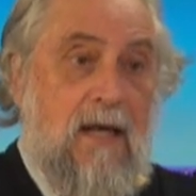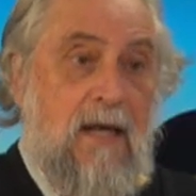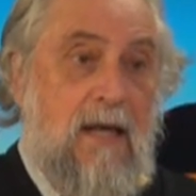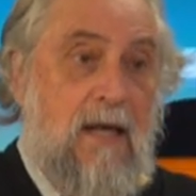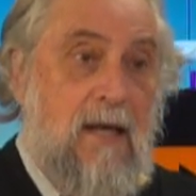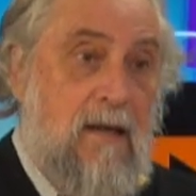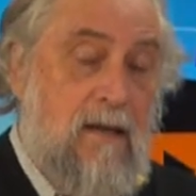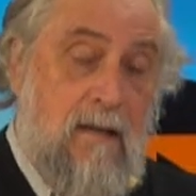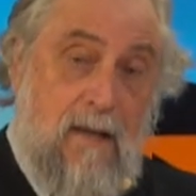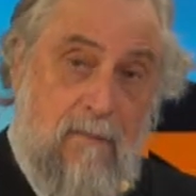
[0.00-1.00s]

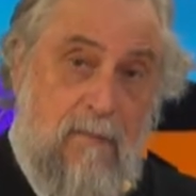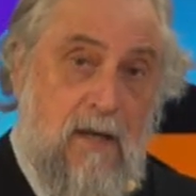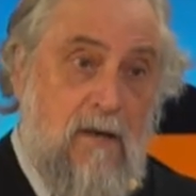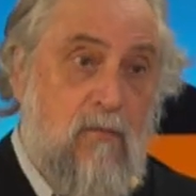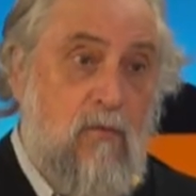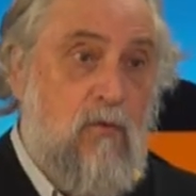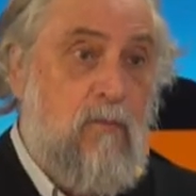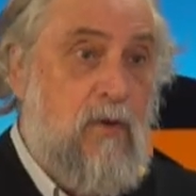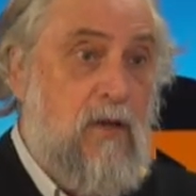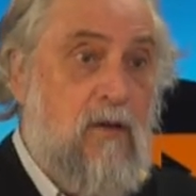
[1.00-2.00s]
eh, también un
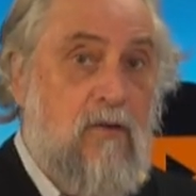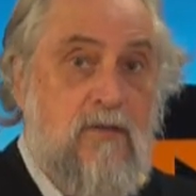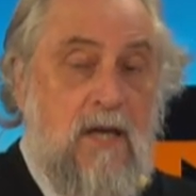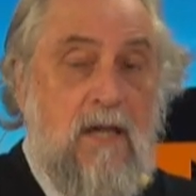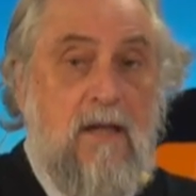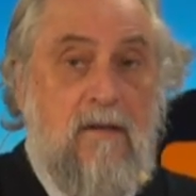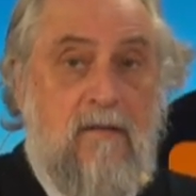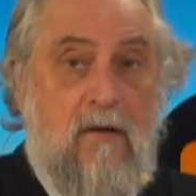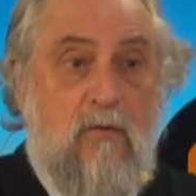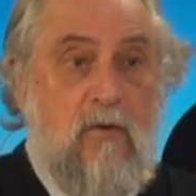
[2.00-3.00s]
grupo de
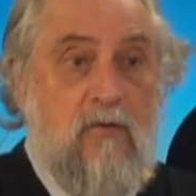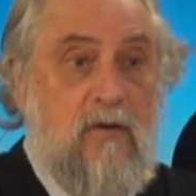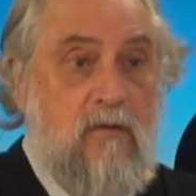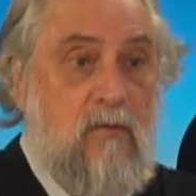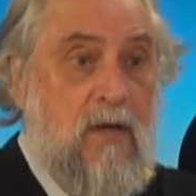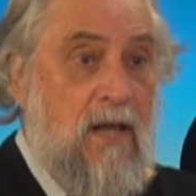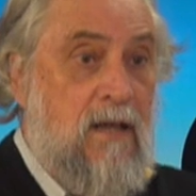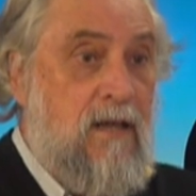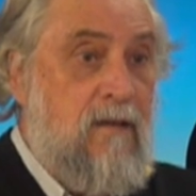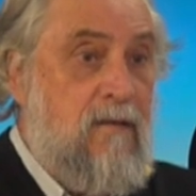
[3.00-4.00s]
docentes, algunos
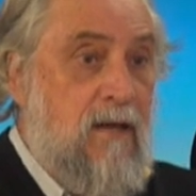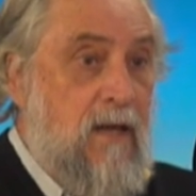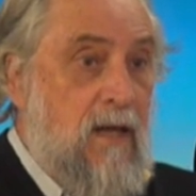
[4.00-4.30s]
estudiantes,